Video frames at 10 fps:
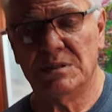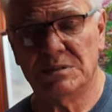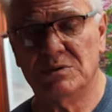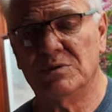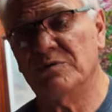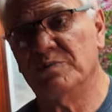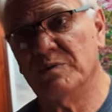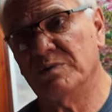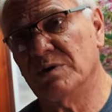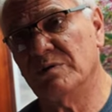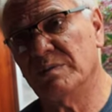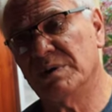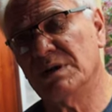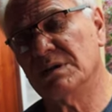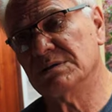jest tutaj w Południowej
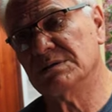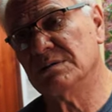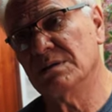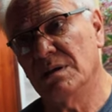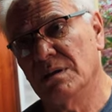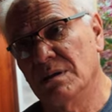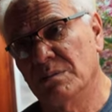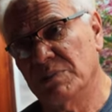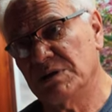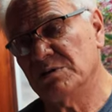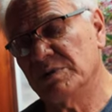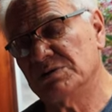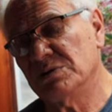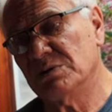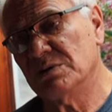Ameryce. Tak. Bardzo,
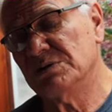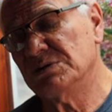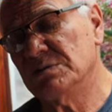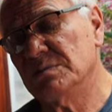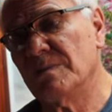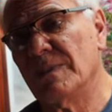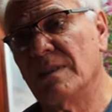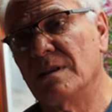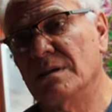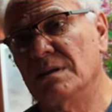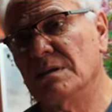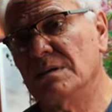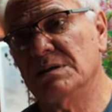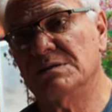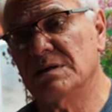bardzo gorąco, Y,
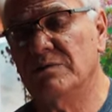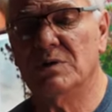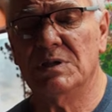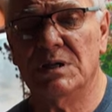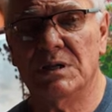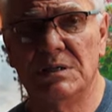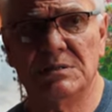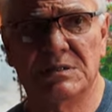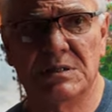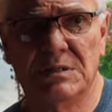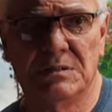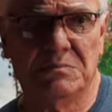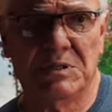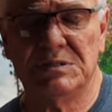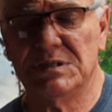insza woda, insze,
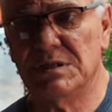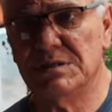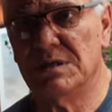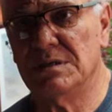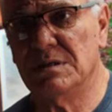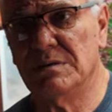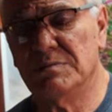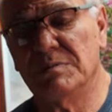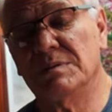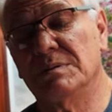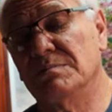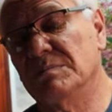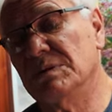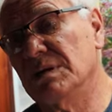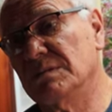insze jedzenie i,
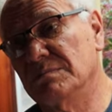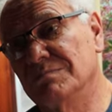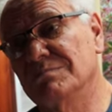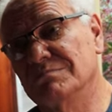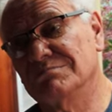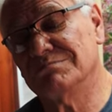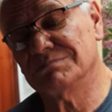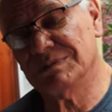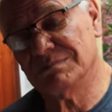i tak. Mm,